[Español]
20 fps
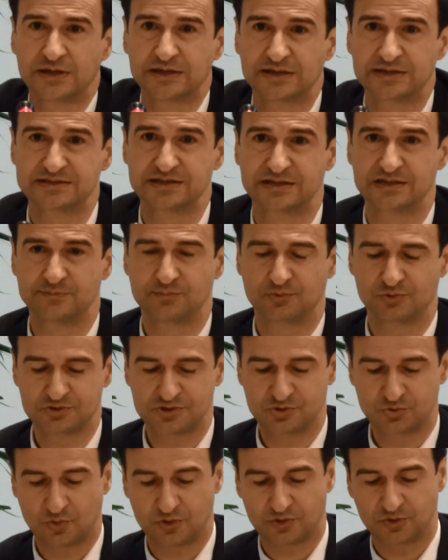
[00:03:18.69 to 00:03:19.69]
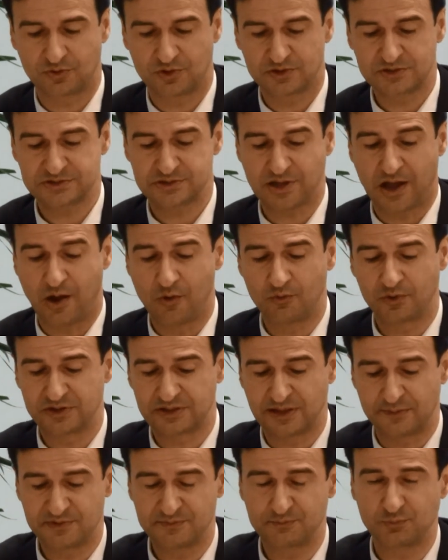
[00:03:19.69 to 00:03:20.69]
Y ese tipo de situaciones, aunque
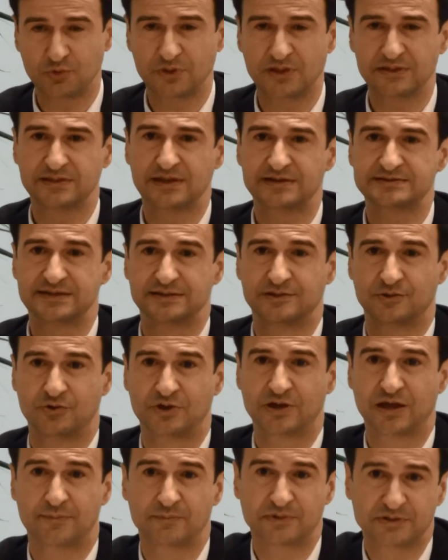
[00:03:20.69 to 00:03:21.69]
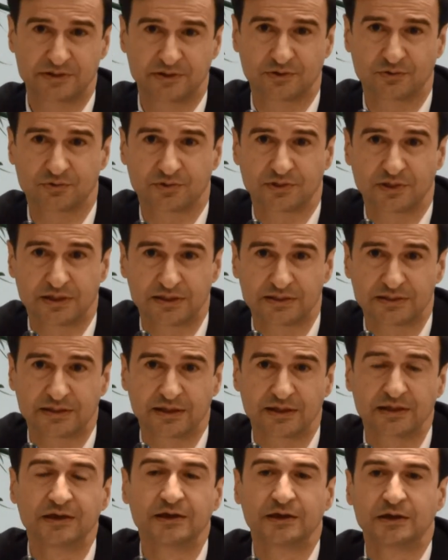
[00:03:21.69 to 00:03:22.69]
también puedan darse teóricamente en
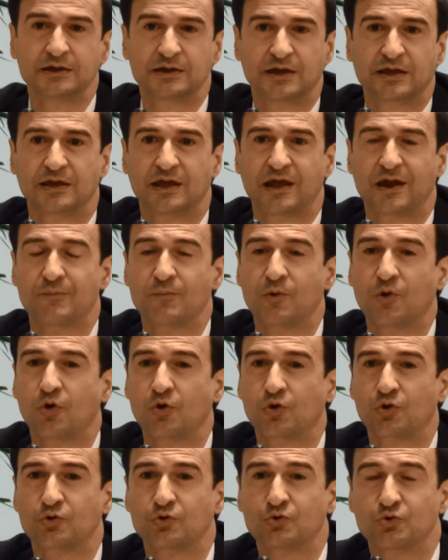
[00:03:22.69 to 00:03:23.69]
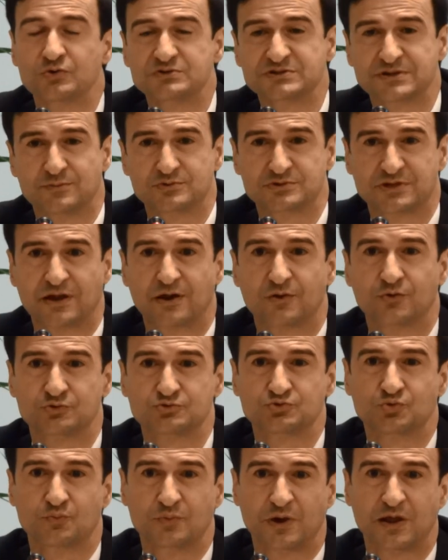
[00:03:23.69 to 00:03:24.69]
Occidente, eh, a lo mejor no estamos tan
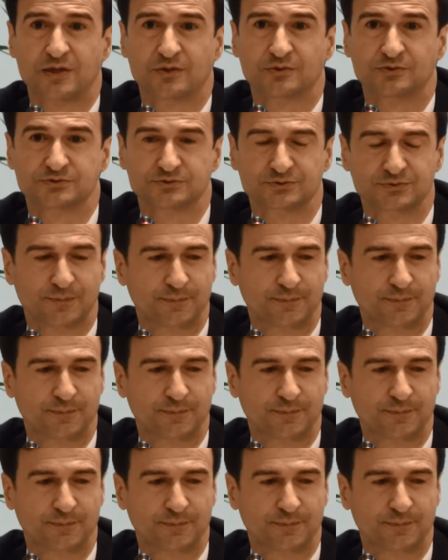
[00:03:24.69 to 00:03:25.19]
acostumbrados.